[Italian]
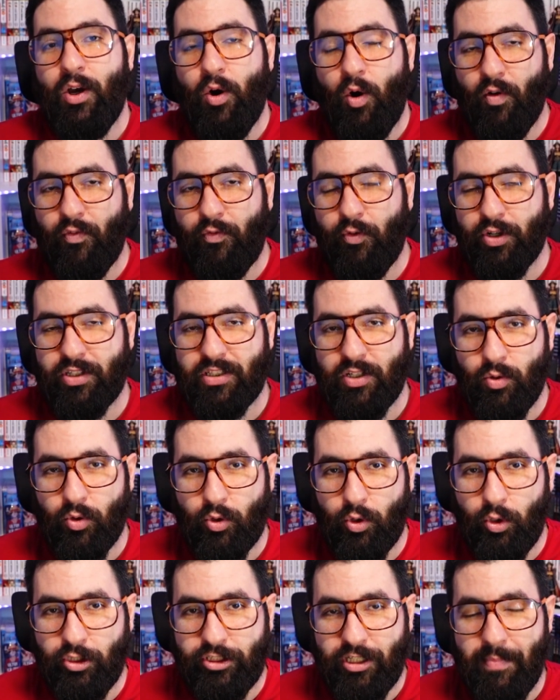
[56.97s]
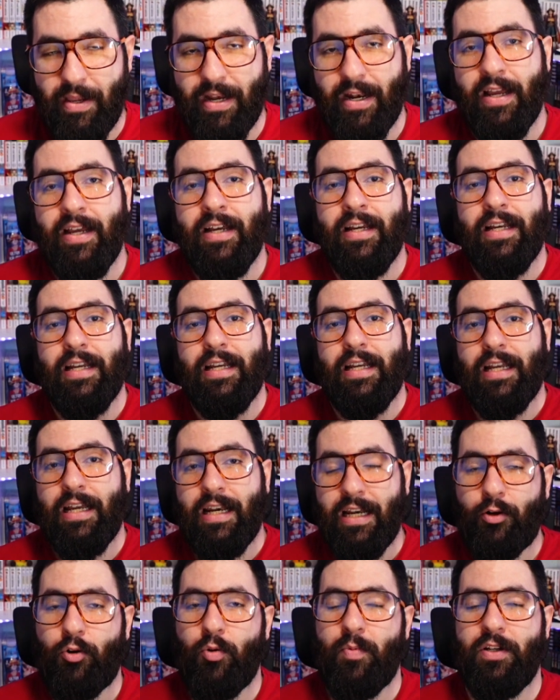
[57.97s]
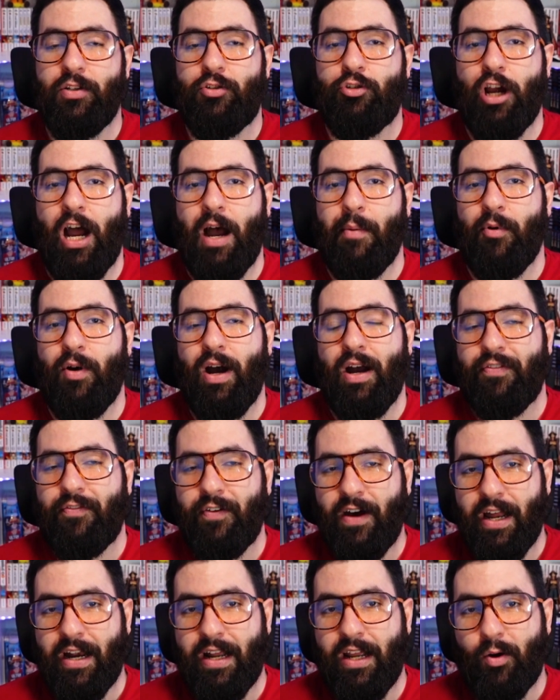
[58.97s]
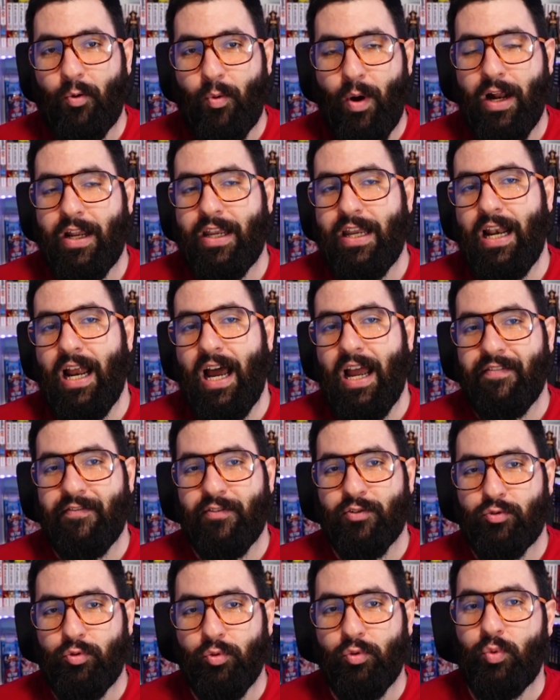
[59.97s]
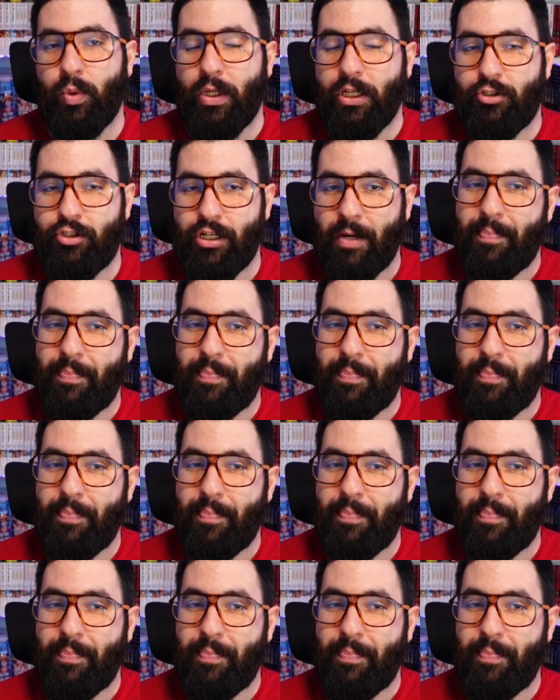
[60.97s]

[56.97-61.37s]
o forse non conosce bene ricominciamo a fare qualche live su Twitch